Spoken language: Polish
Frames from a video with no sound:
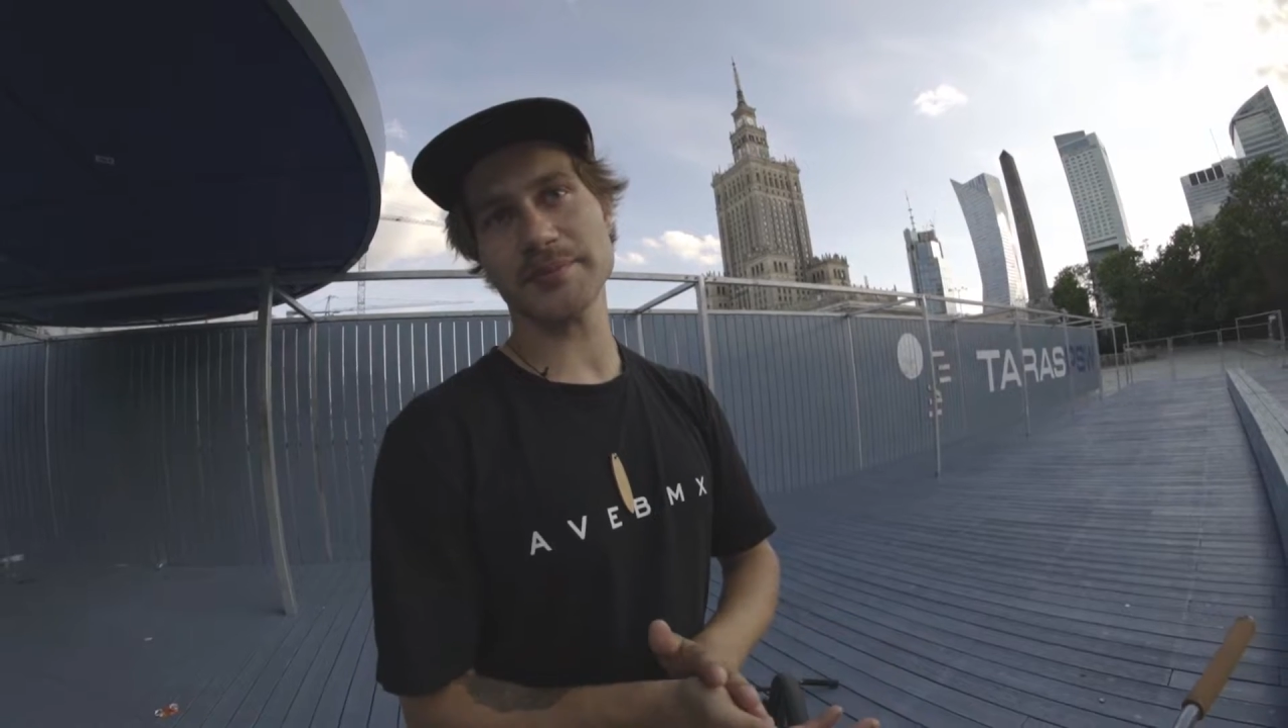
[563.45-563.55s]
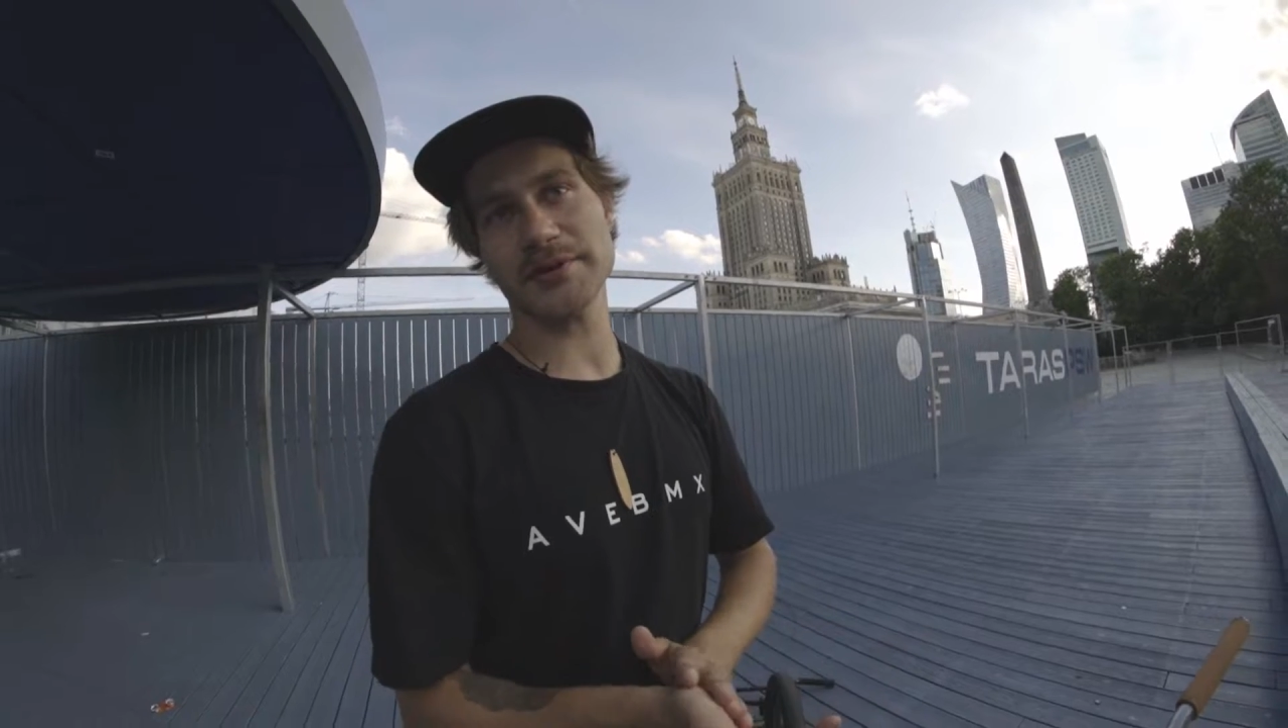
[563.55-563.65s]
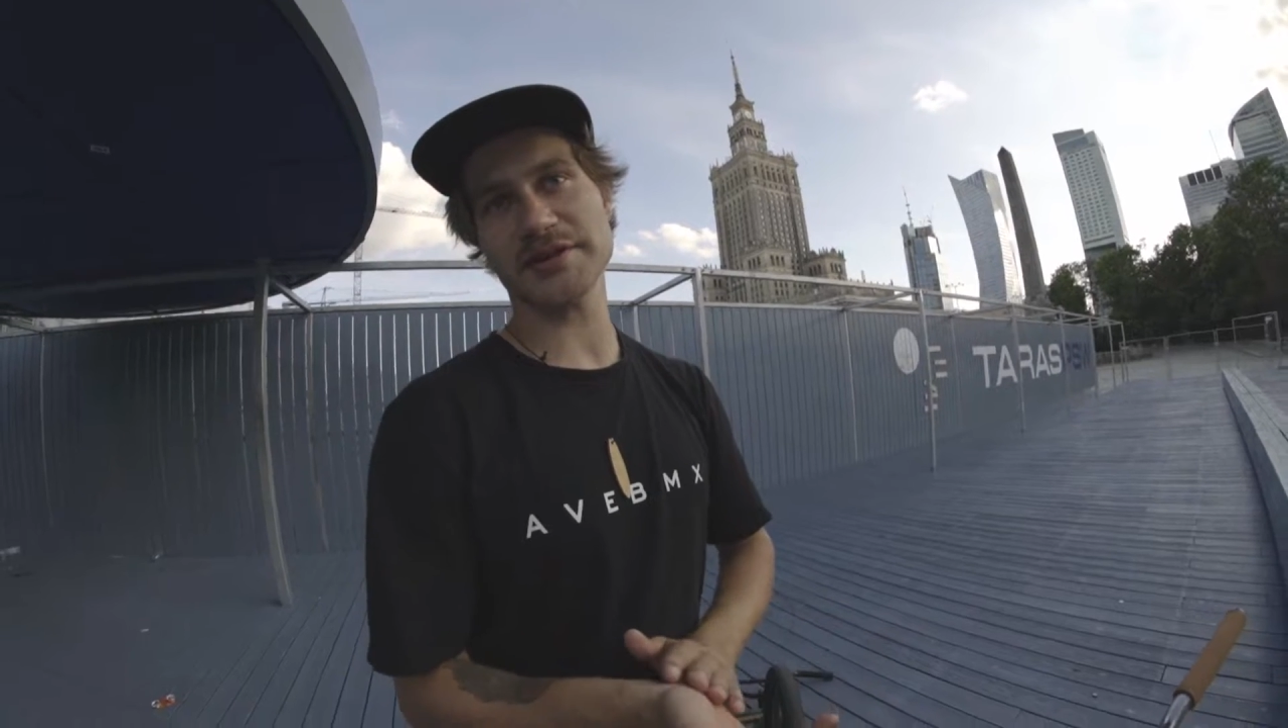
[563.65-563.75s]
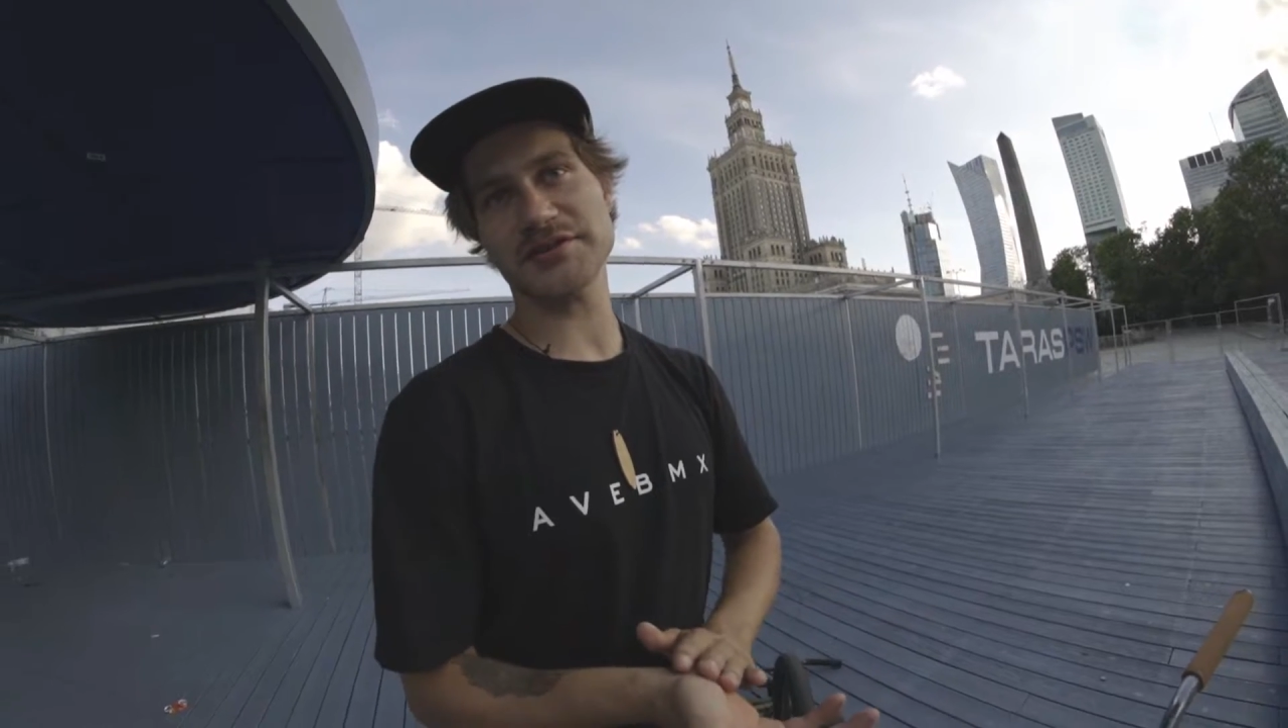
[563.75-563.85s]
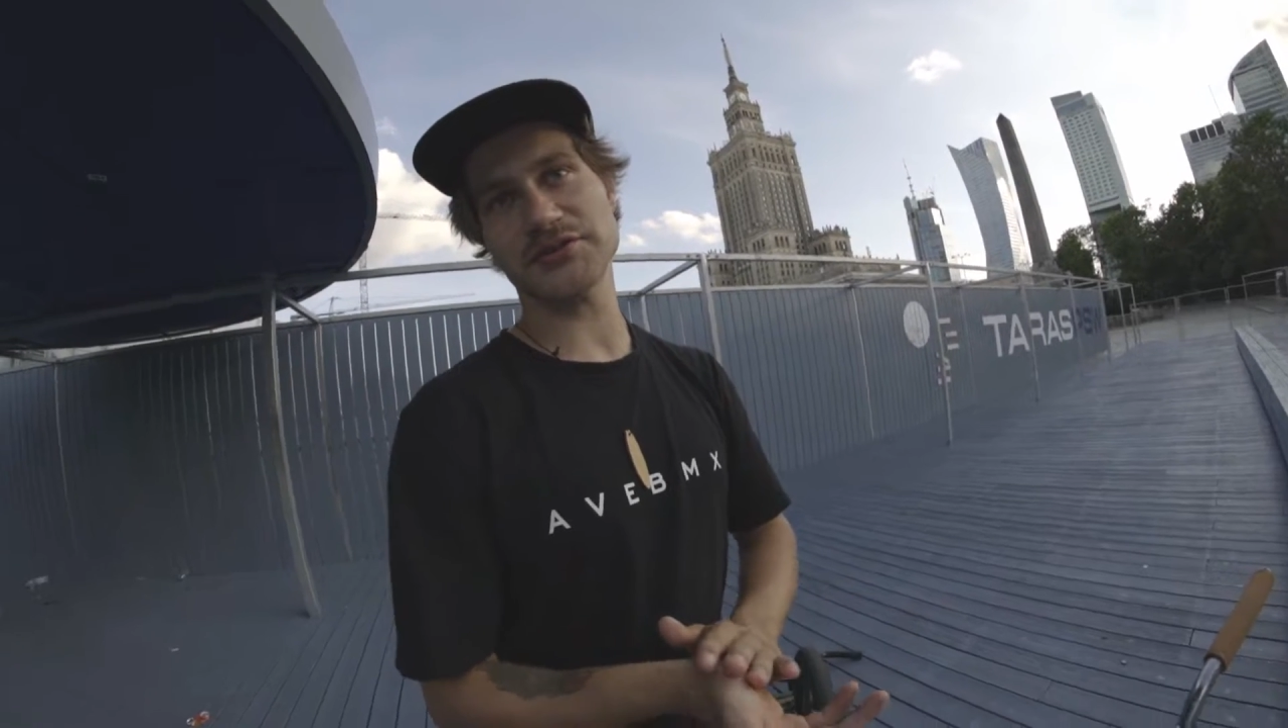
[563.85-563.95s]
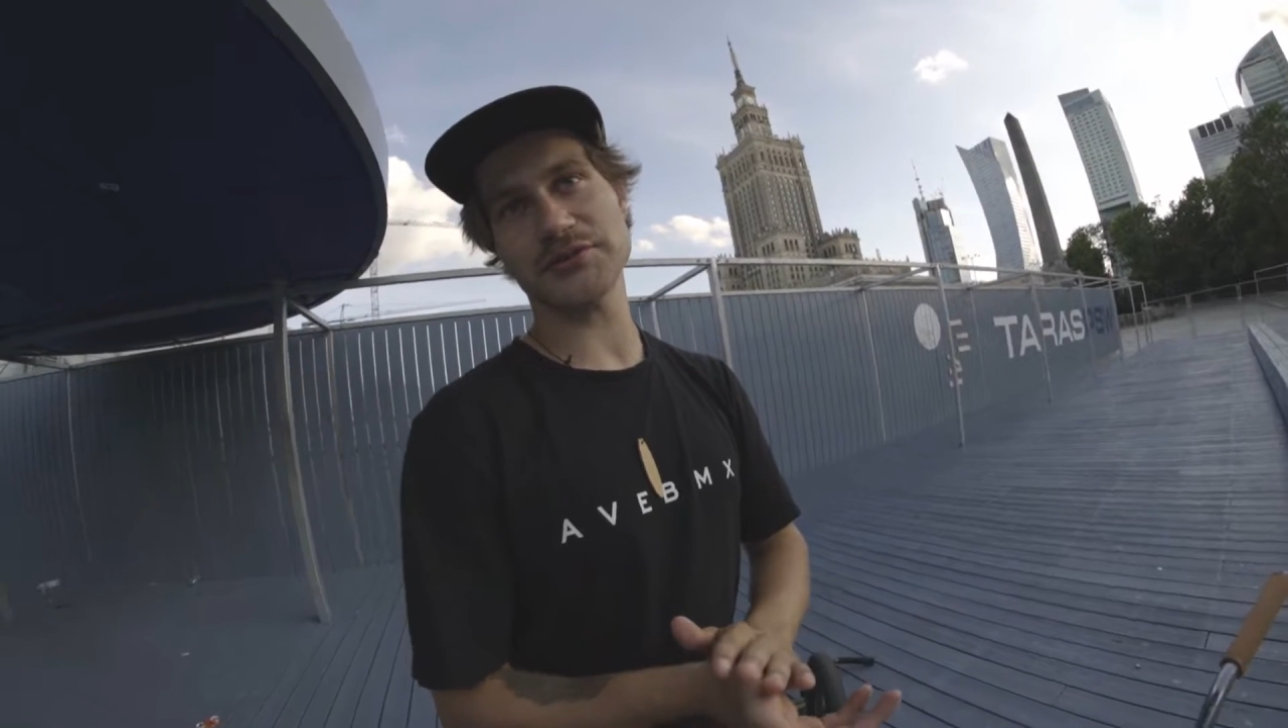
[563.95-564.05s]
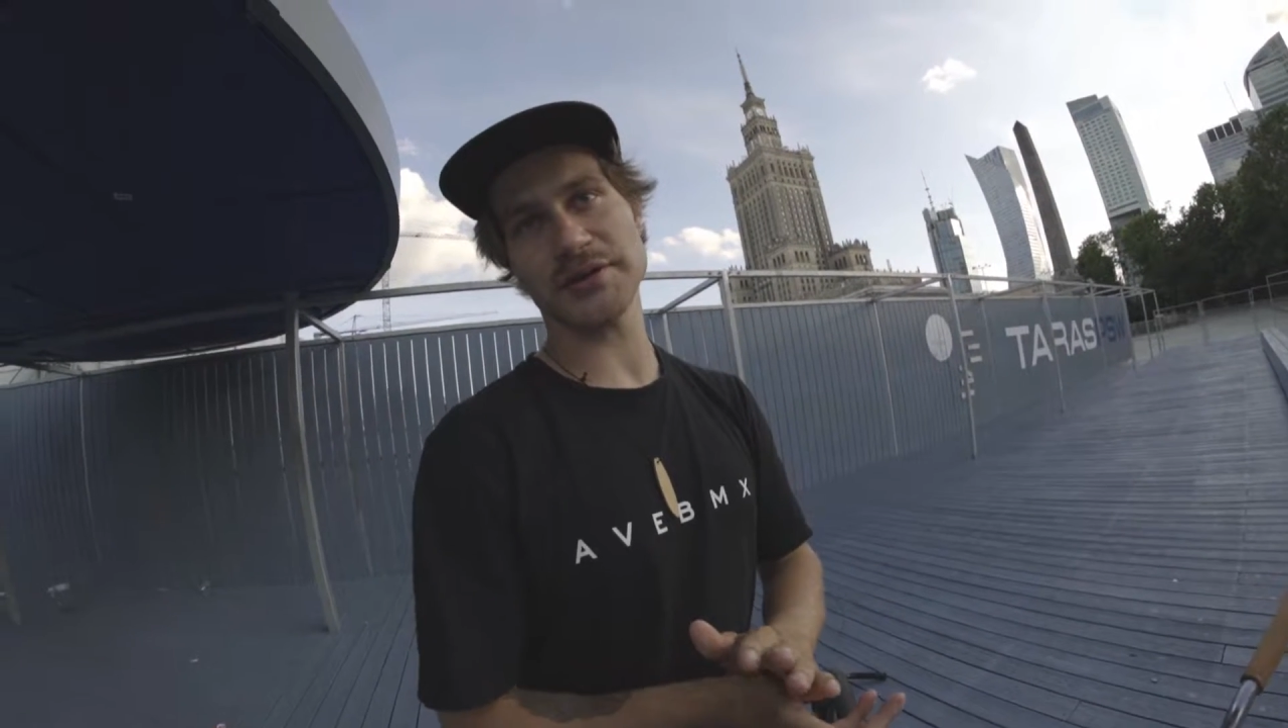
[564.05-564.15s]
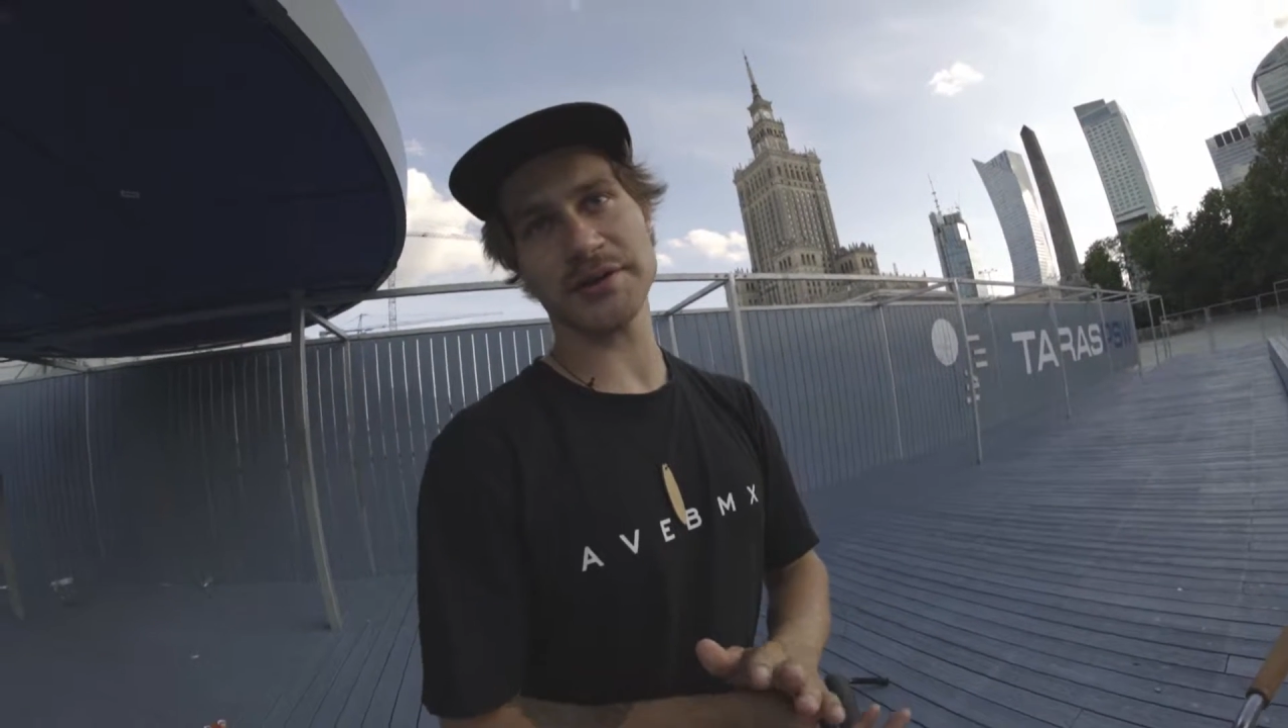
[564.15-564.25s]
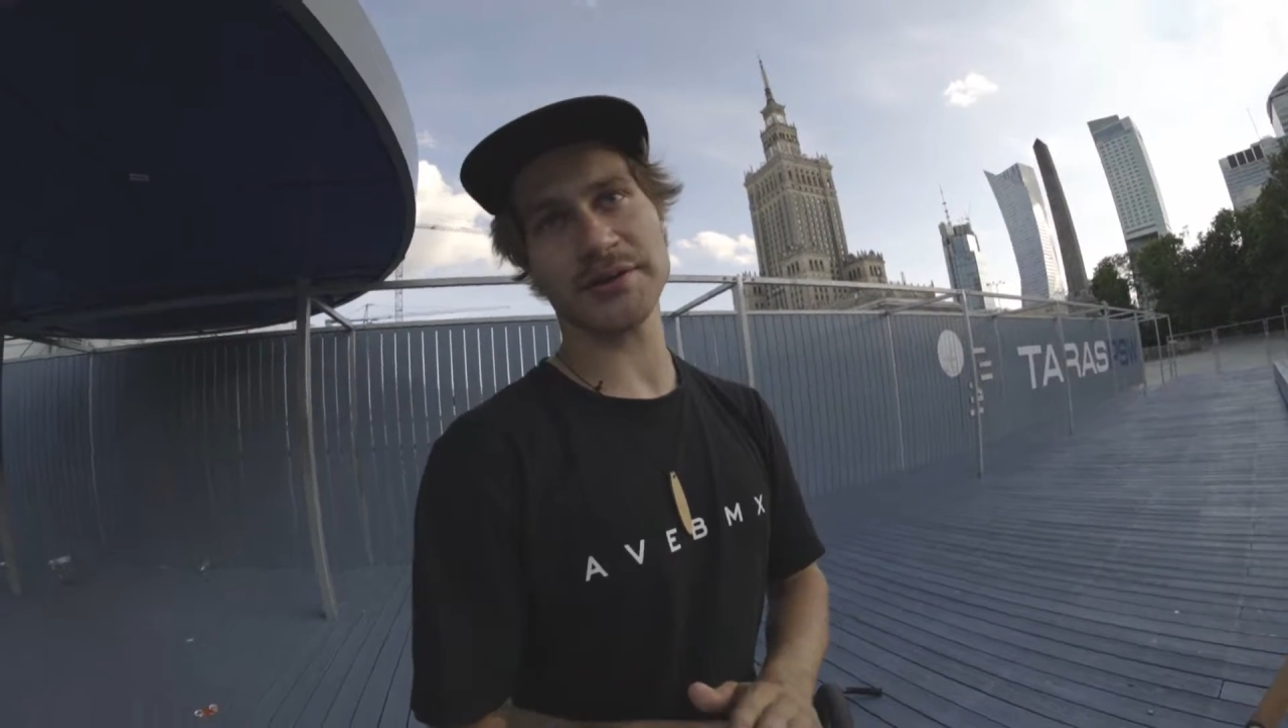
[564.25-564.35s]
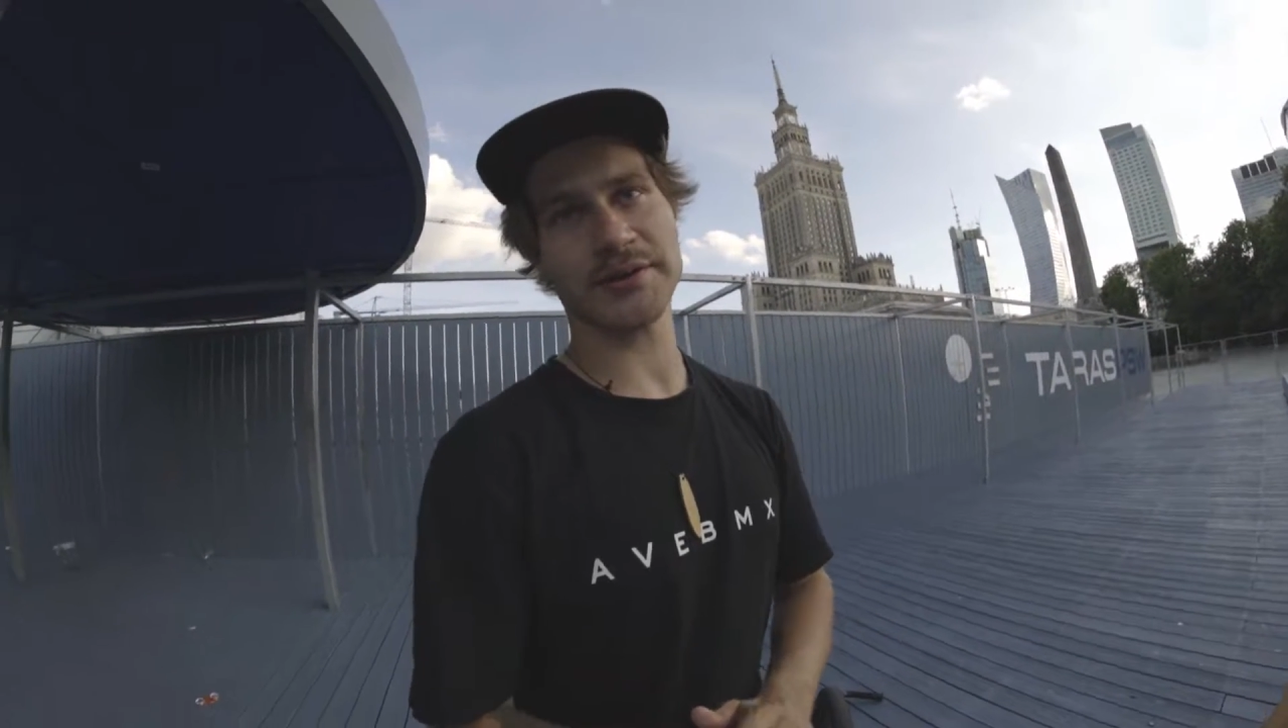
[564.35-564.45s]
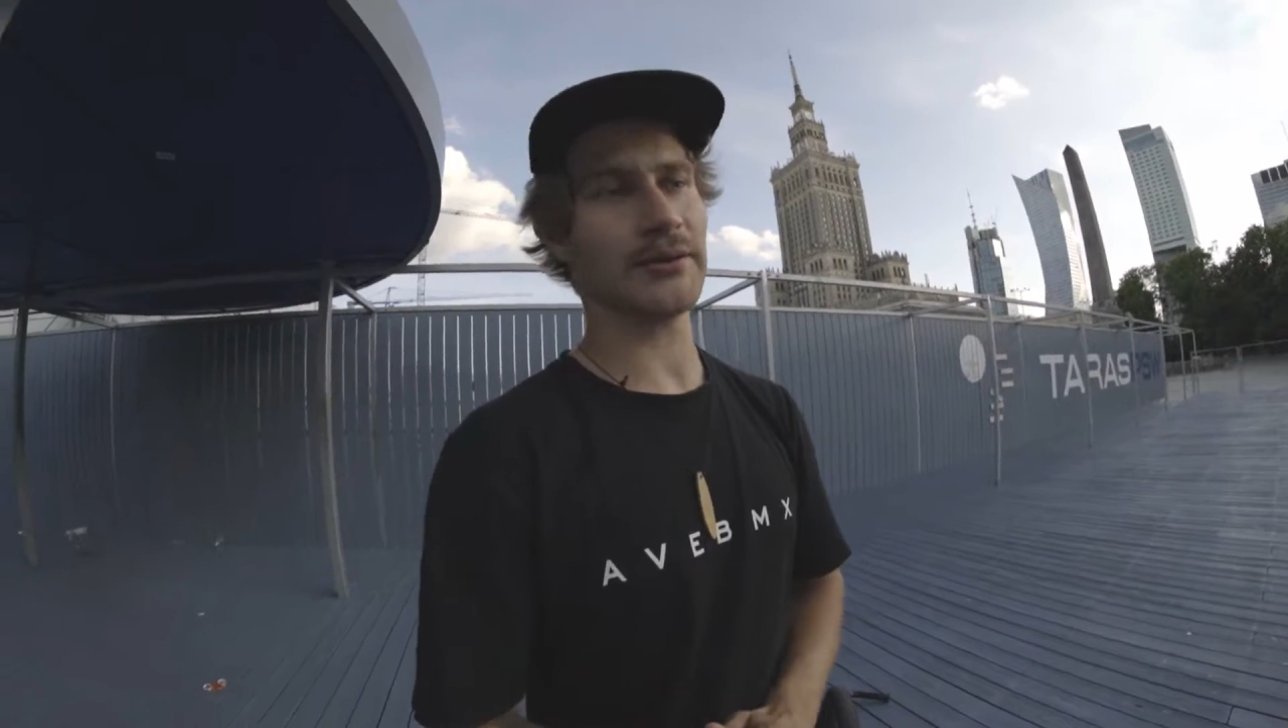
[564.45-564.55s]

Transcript: pojeździć tutaj, no.